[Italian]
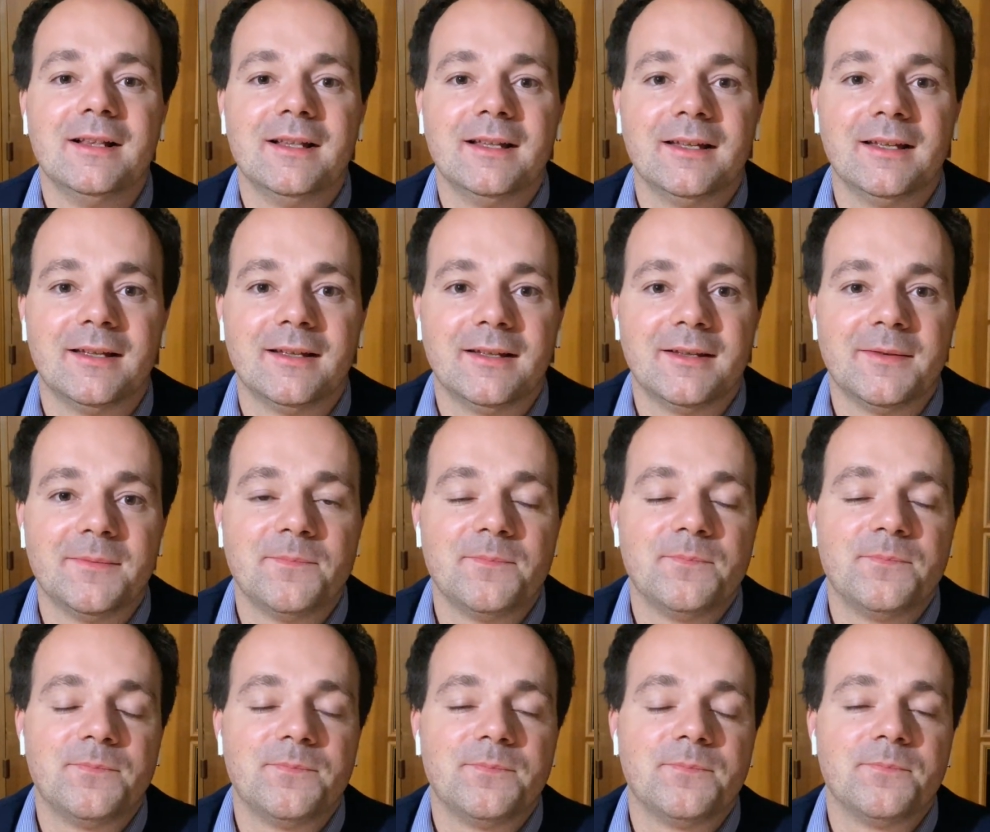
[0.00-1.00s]

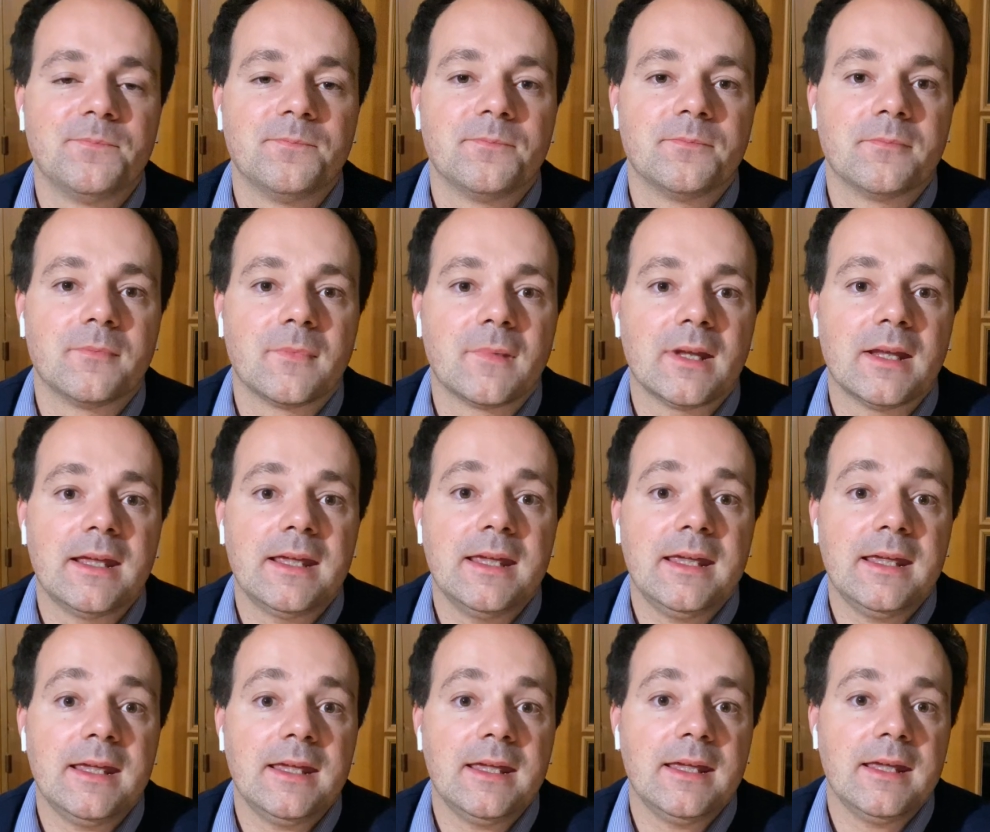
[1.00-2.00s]
ehm,
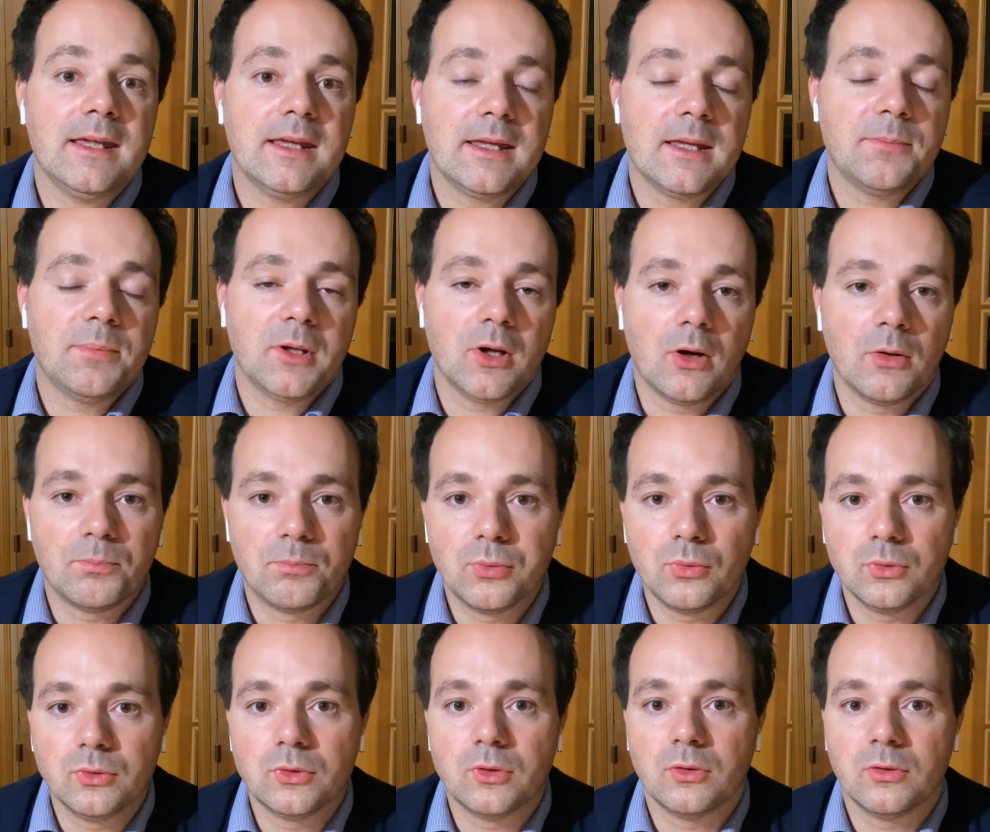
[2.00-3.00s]
e che però
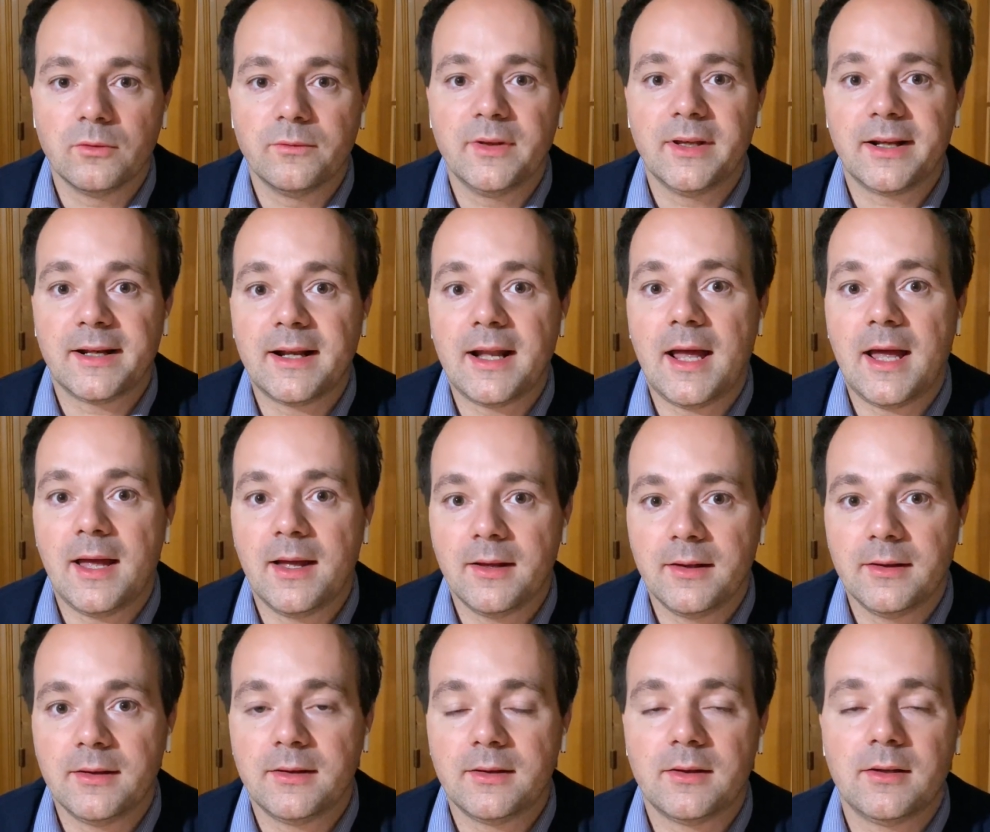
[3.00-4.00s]
appunto verrà
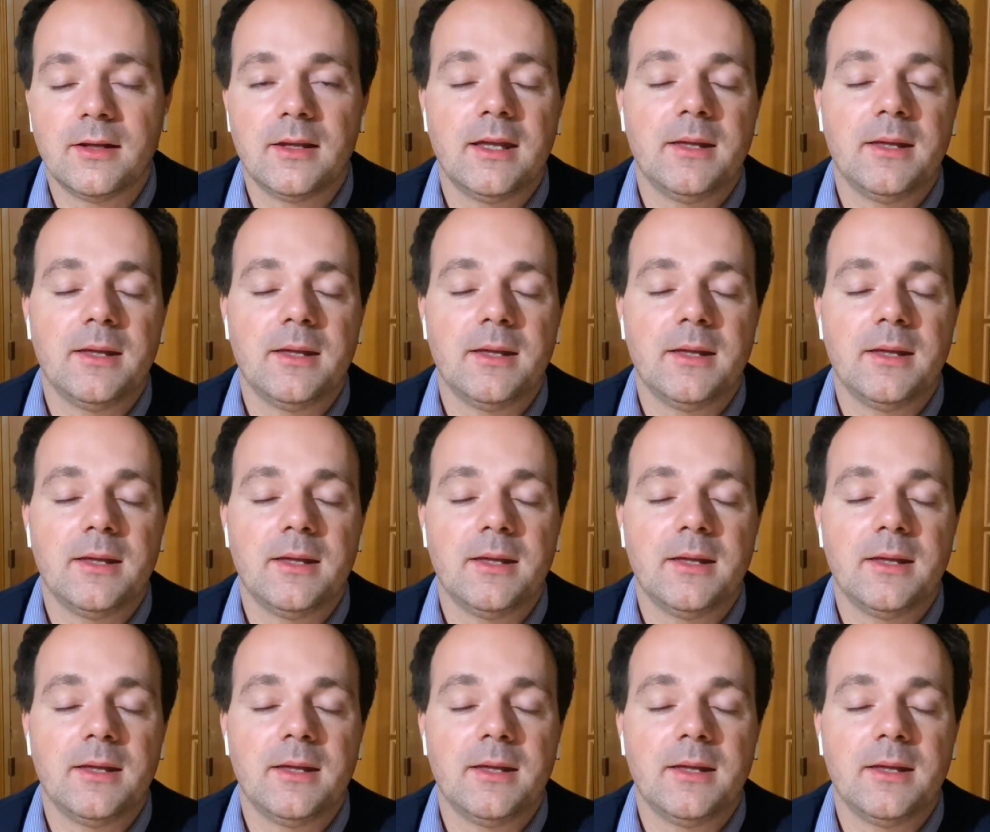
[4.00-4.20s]
eh,